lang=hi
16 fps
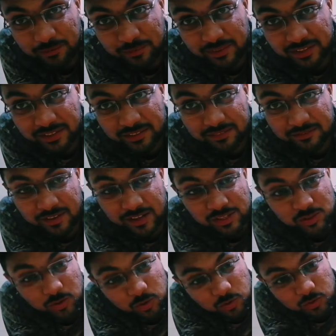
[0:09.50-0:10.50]
है आपने
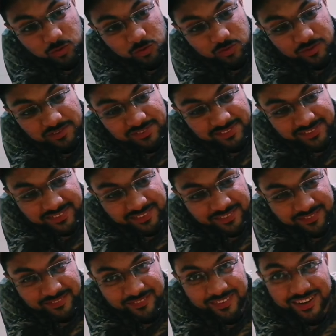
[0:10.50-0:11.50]
वहाँ छोड़ दो
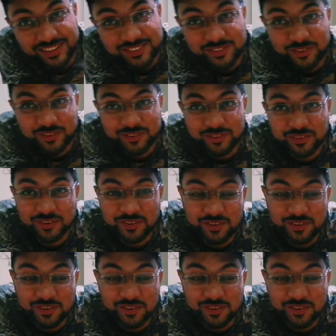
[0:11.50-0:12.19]
वहाँ छोड़